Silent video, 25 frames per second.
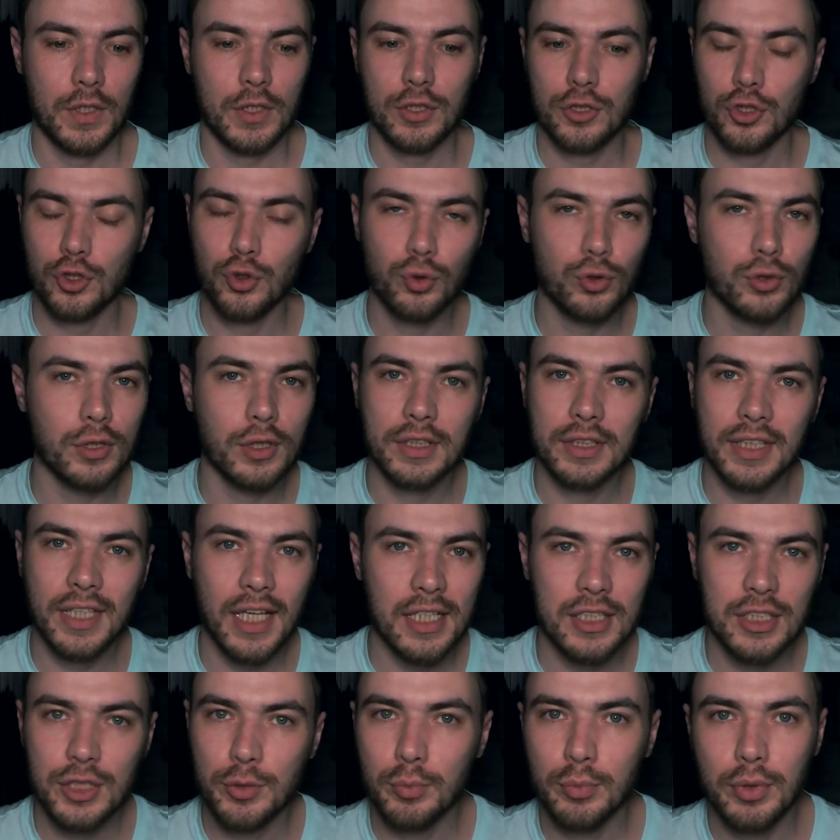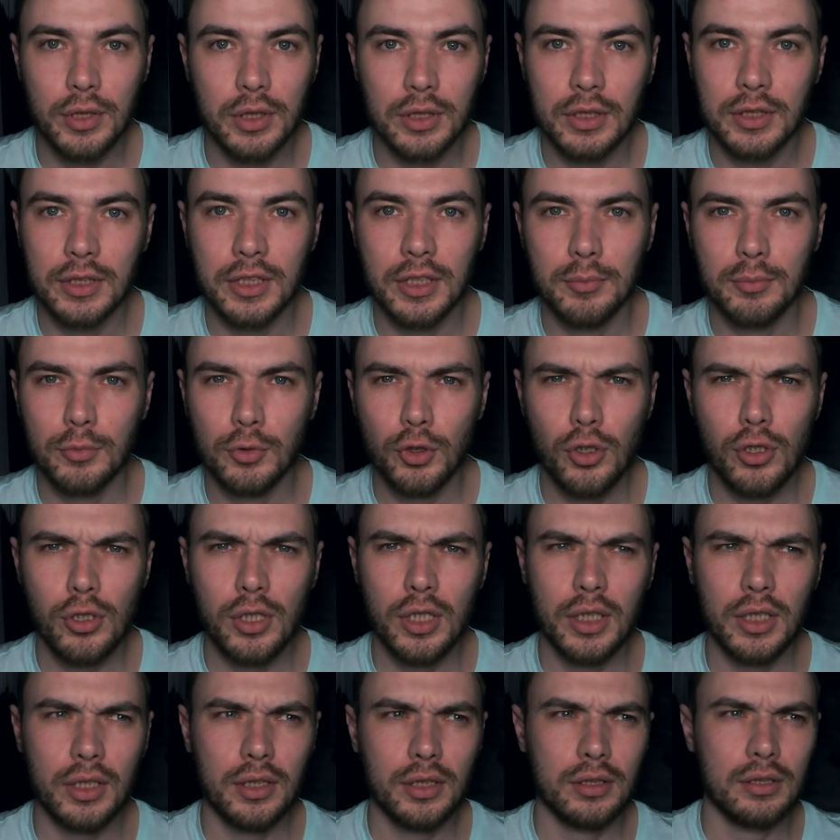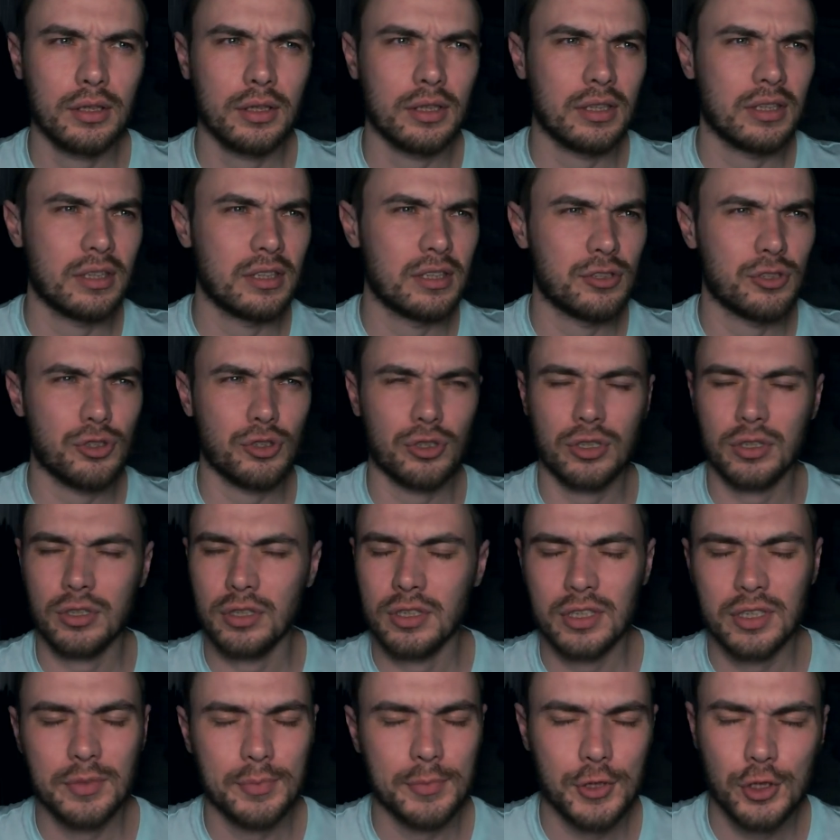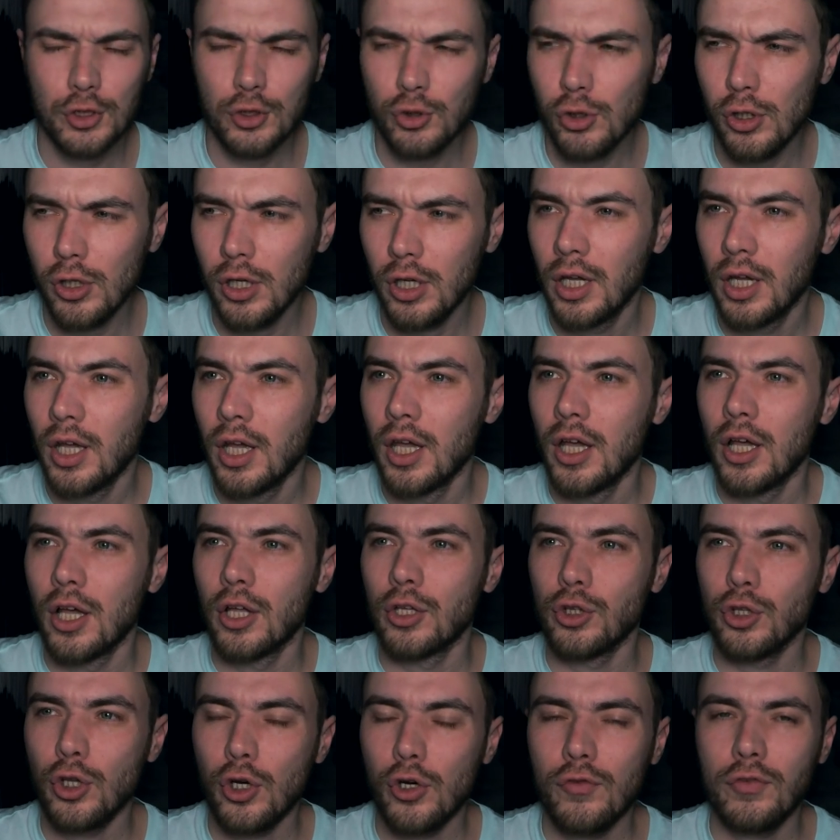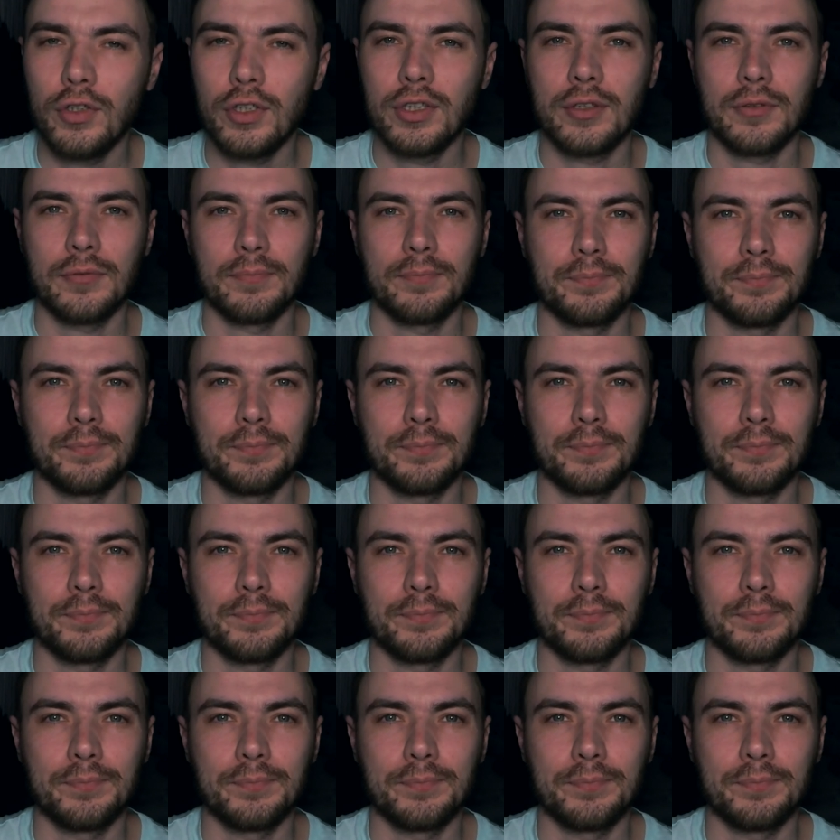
Шуток также было немного, и что-то не смешное, но вот